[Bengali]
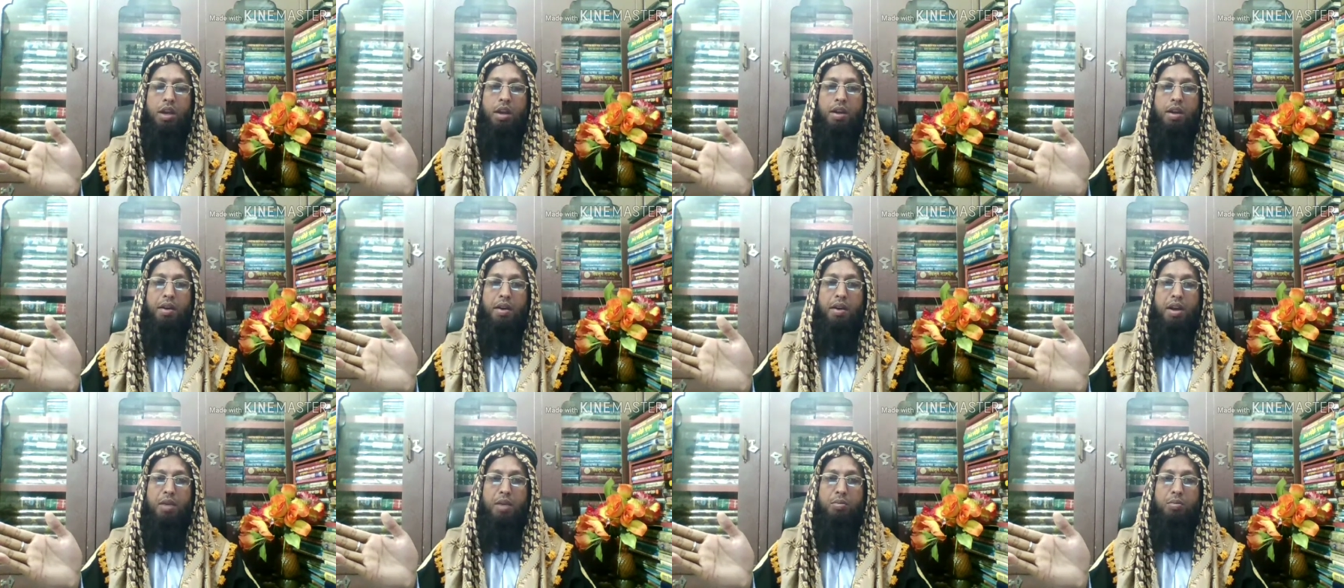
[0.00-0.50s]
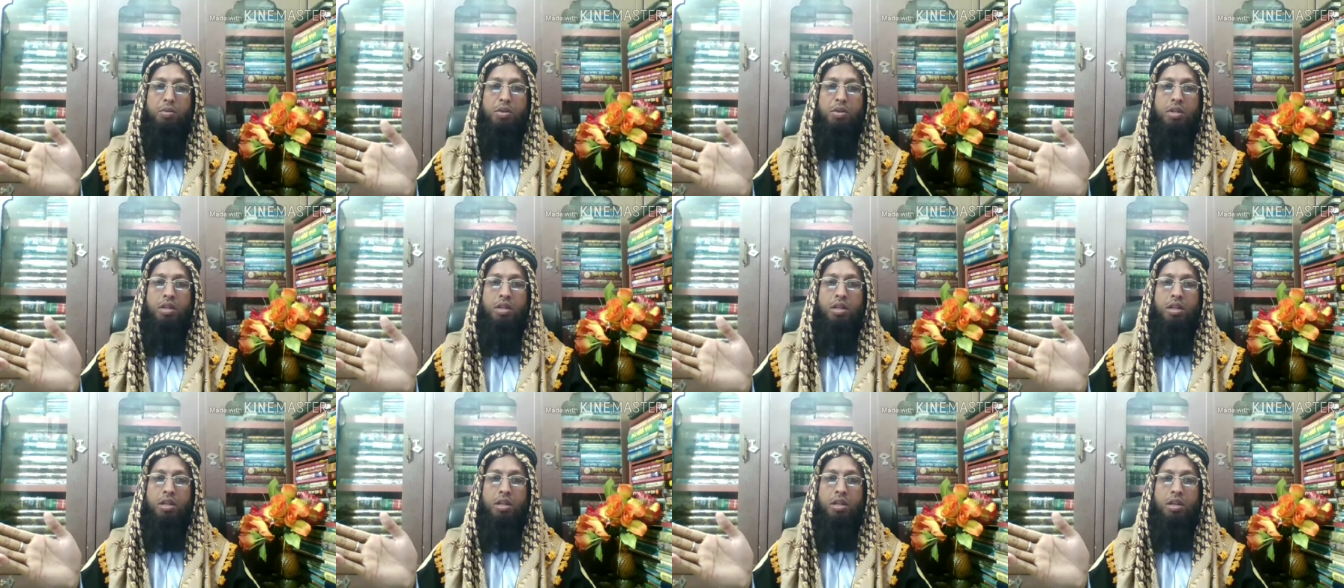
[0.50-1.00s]
এমনকি
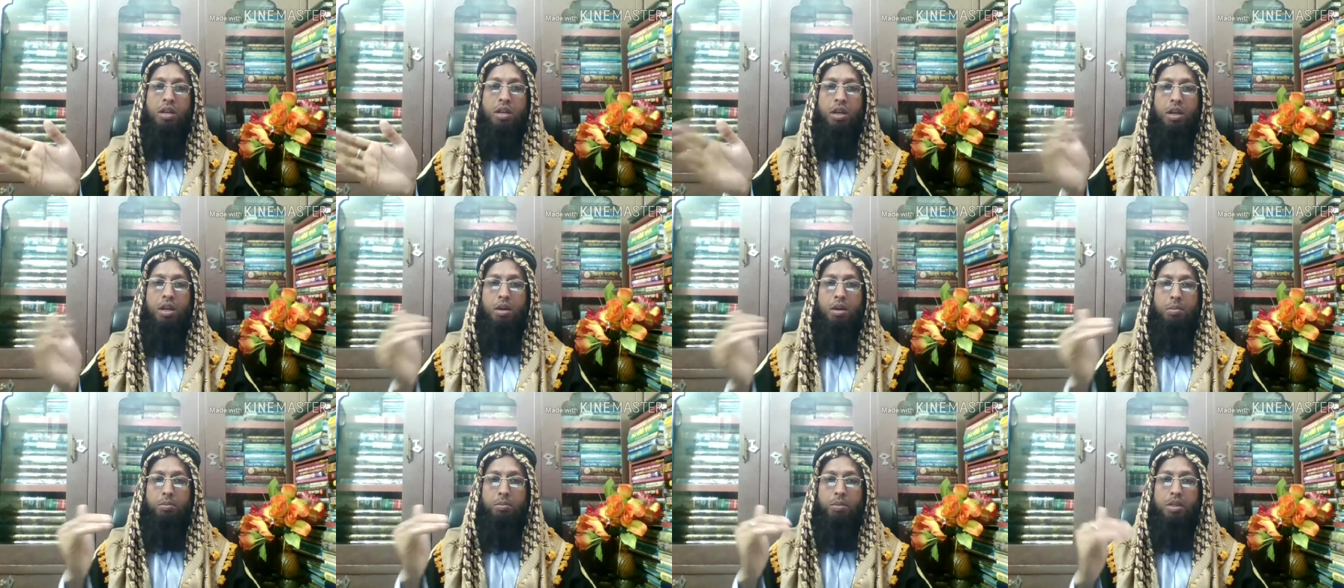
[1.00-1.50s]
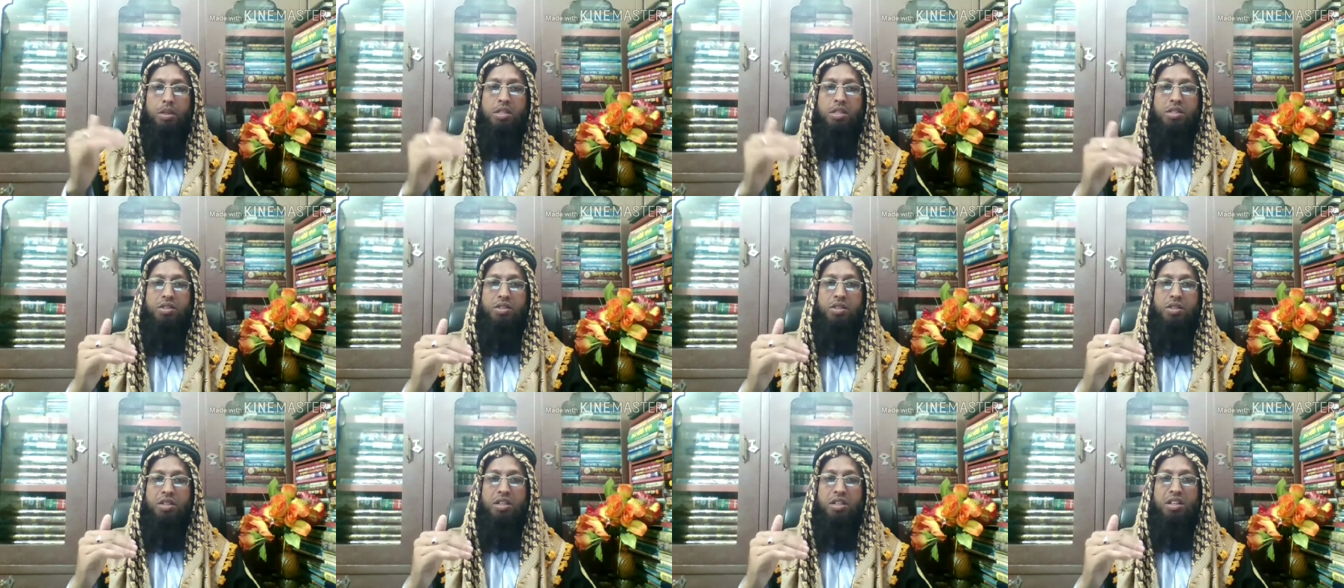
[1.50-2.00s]

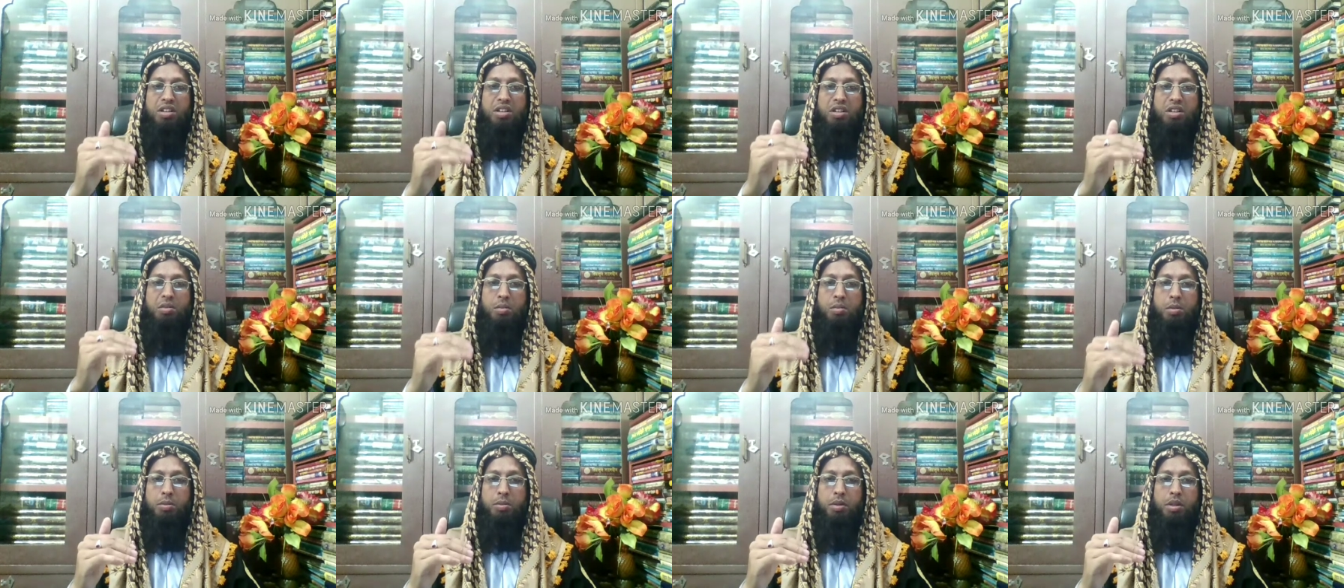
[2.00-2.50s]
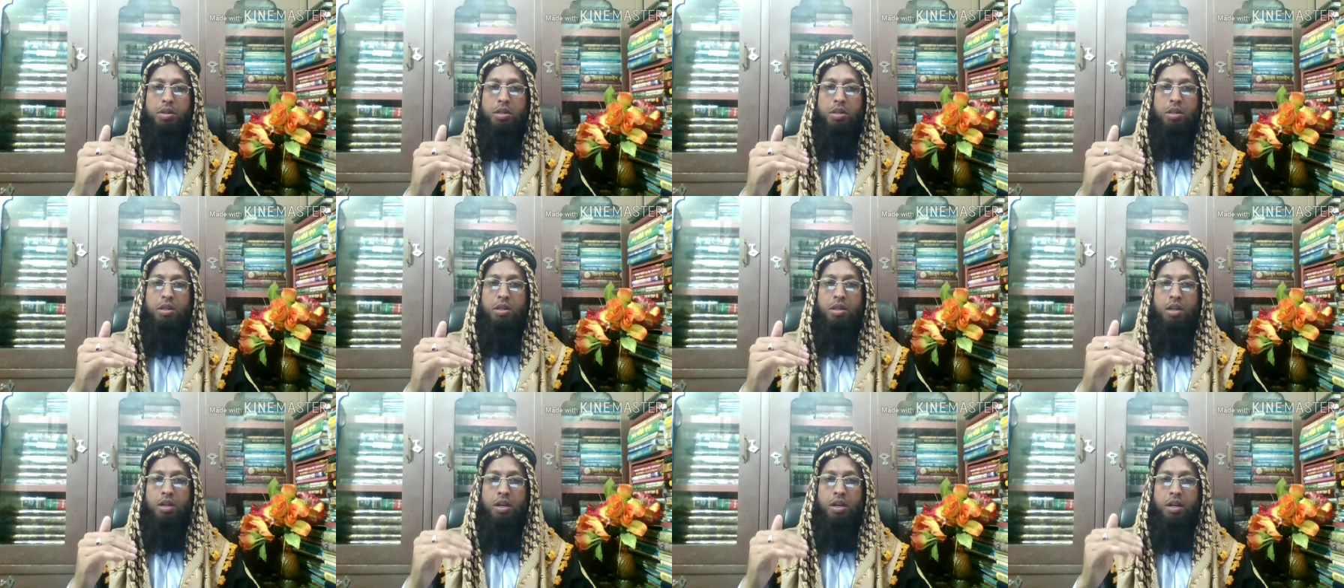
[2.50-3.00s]
মসজিদে নববীতে
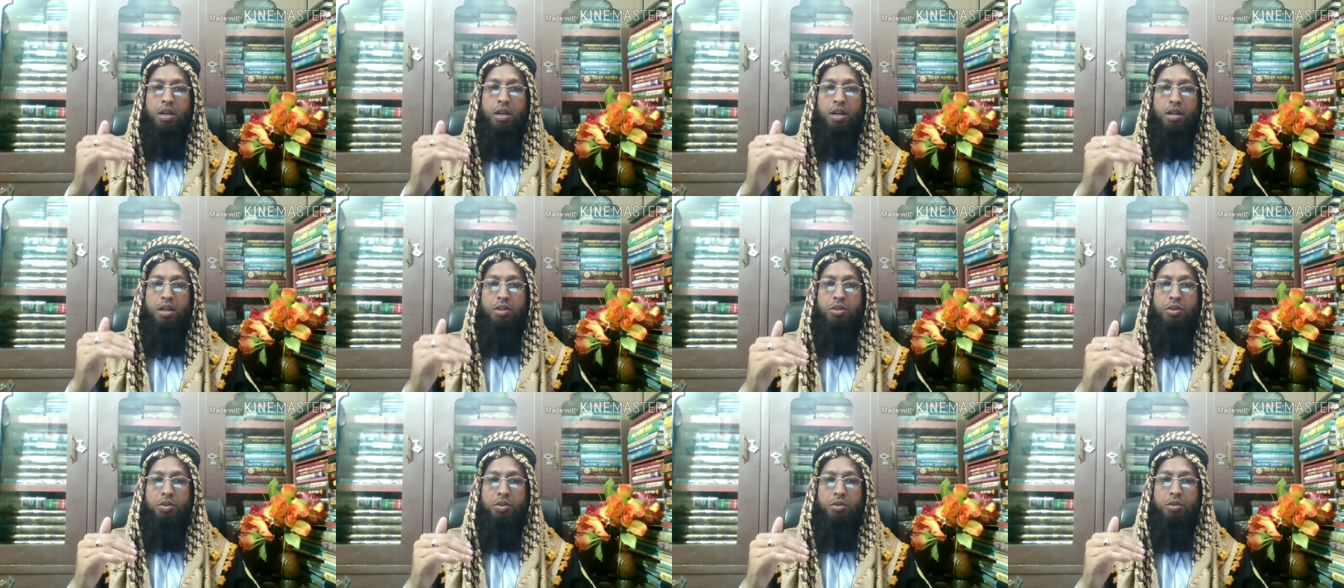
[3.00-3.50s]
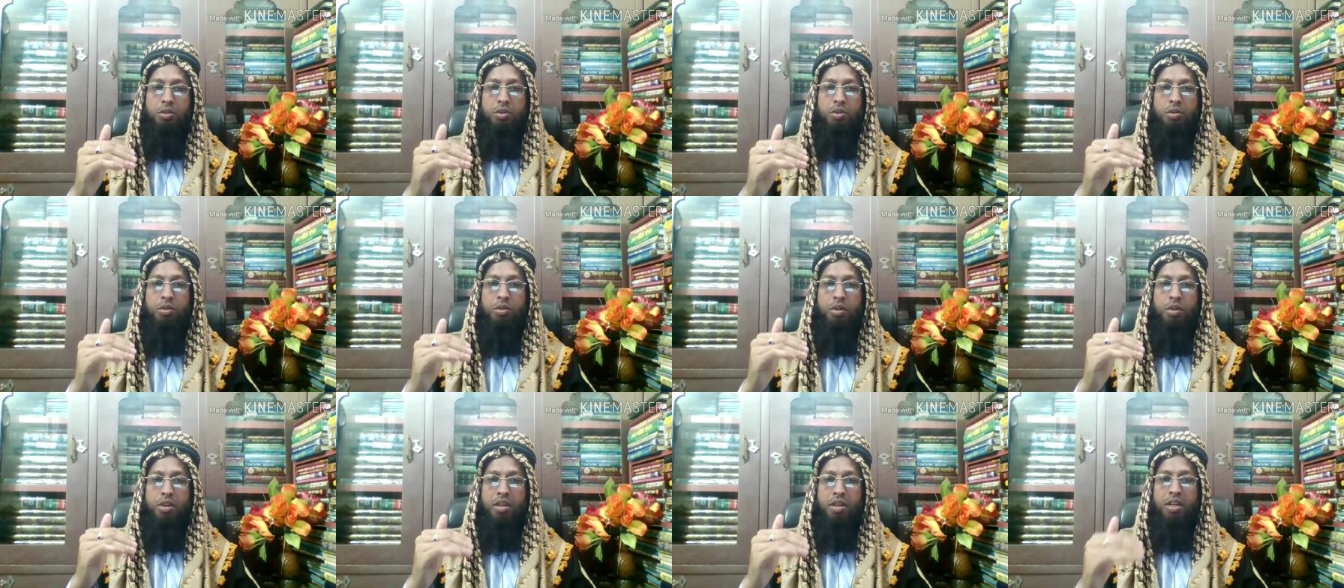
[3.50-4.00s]
আজও
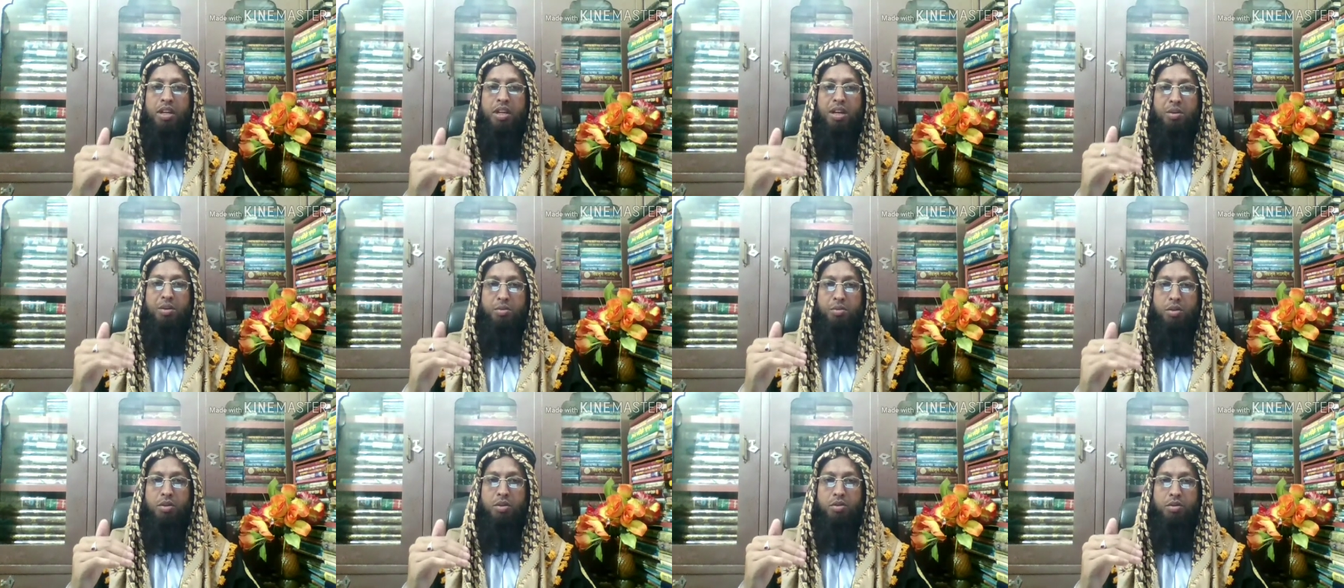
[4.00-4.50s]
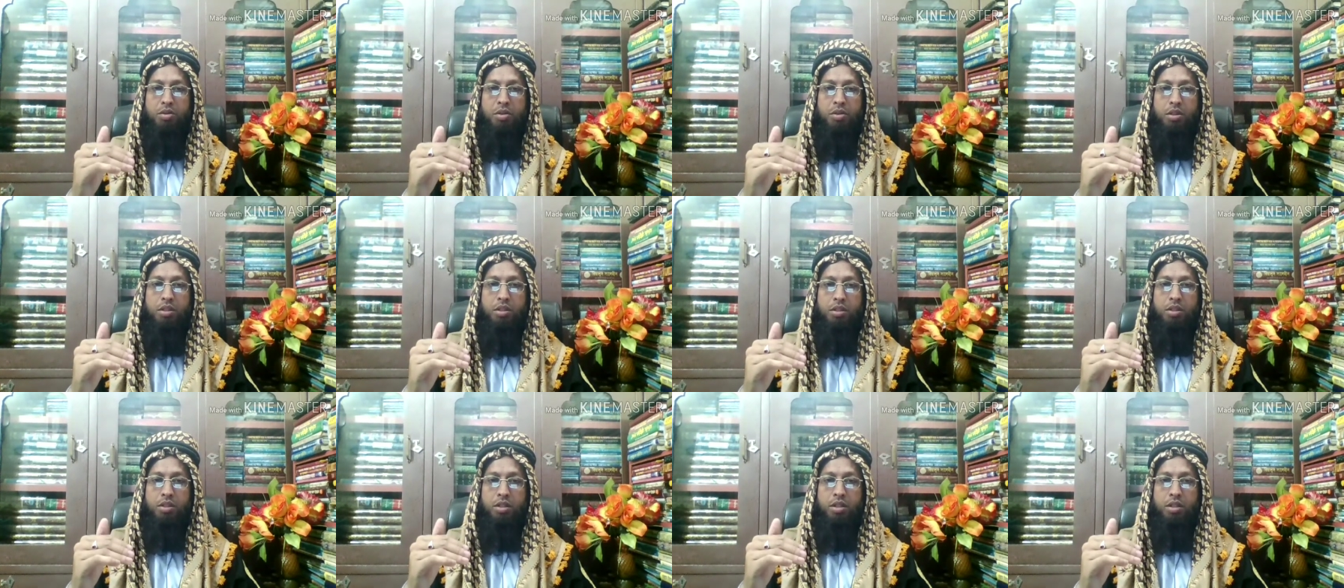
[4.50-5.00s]
এই আমল
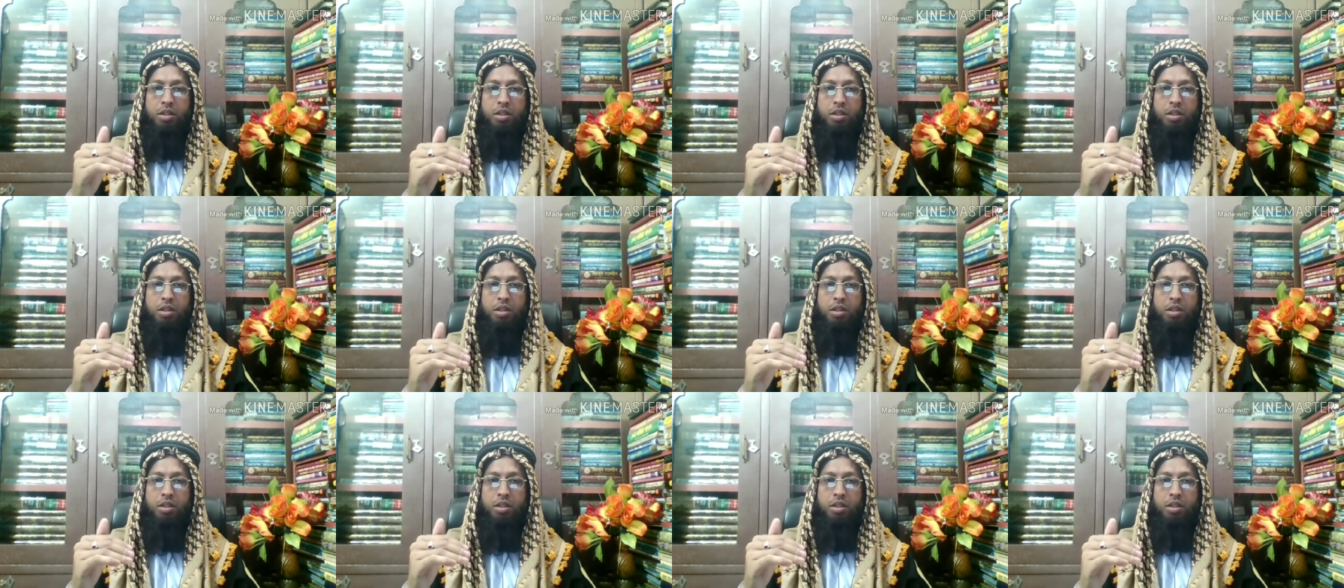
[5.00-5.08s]
রয়েছে